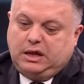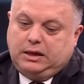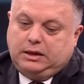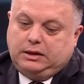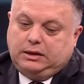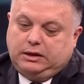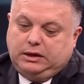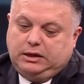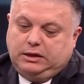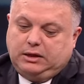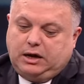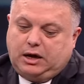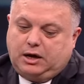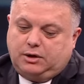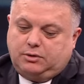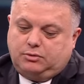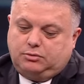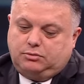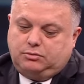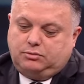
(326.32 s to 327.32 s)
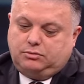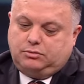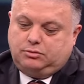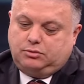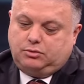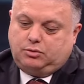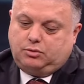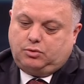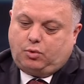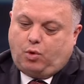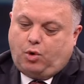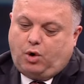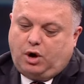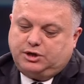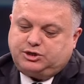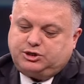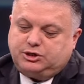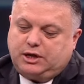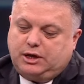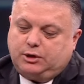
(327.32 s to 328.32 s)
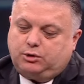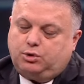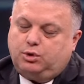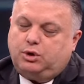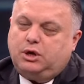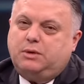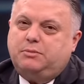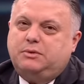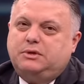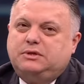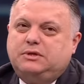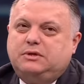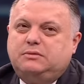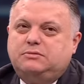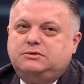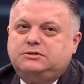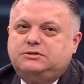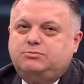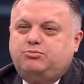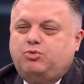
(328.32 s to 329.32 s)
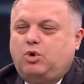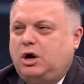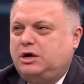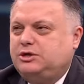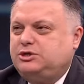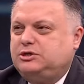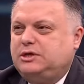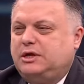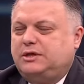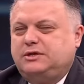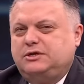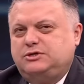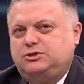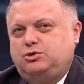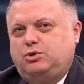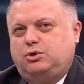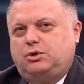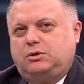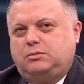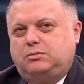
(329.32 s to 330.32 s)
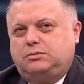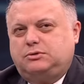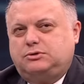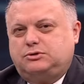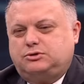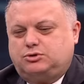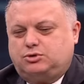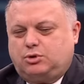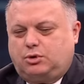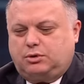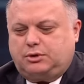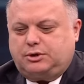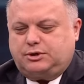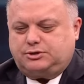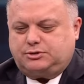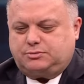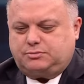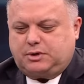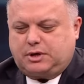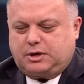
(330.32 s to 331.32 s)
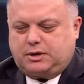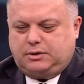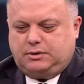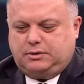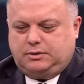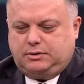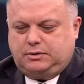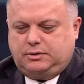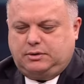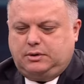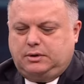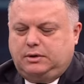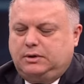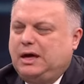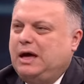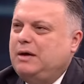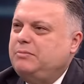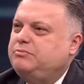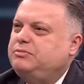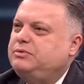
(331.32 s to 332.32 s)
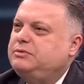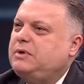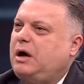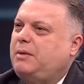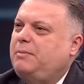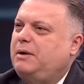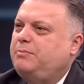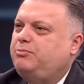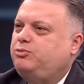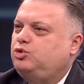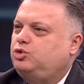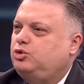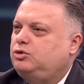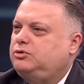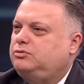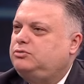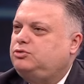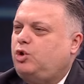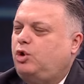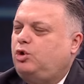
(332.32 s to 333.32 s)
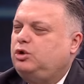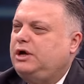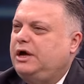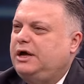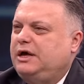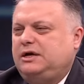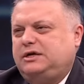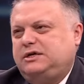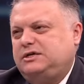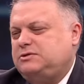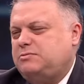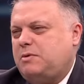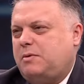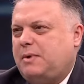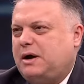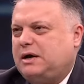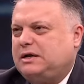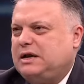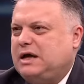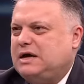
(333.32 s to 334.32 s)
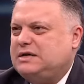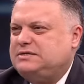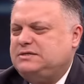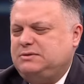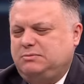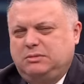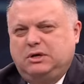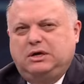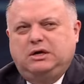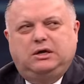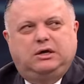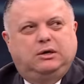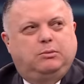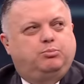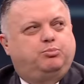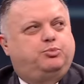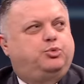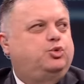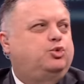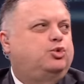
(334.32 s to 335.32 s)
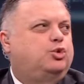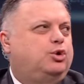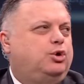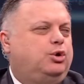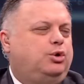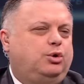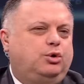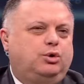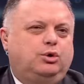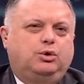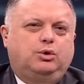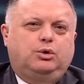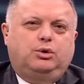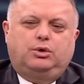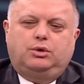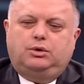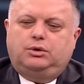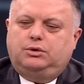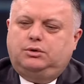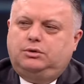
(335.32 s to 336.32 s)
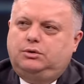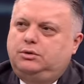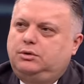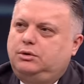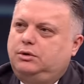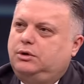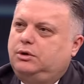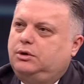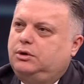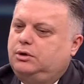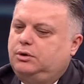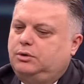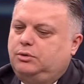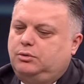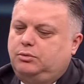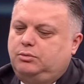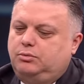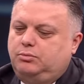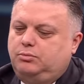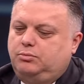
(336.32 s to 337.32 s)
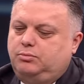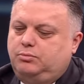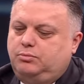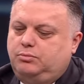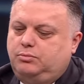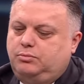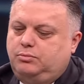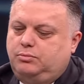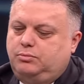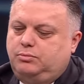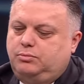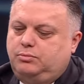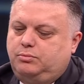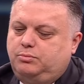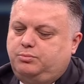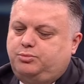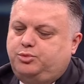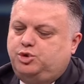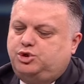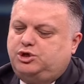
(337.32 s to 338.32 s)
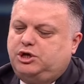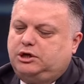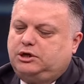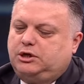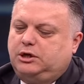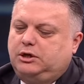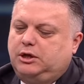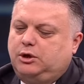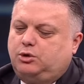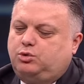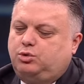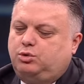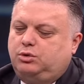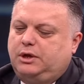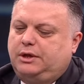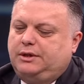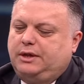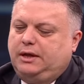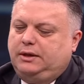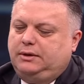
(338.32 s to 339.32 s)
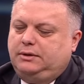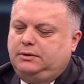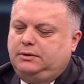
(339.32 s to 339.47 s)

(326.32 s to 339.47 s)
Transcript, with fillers: İyi de o açıdan göremediğimizi bu açıdan nasıl görebiliriz Tolgacığım ya? Yani ama bunu Tolga'ya kızmamak lazım. Bunu sen ee, oynat abi sen oynat. Bu şekilde kullanan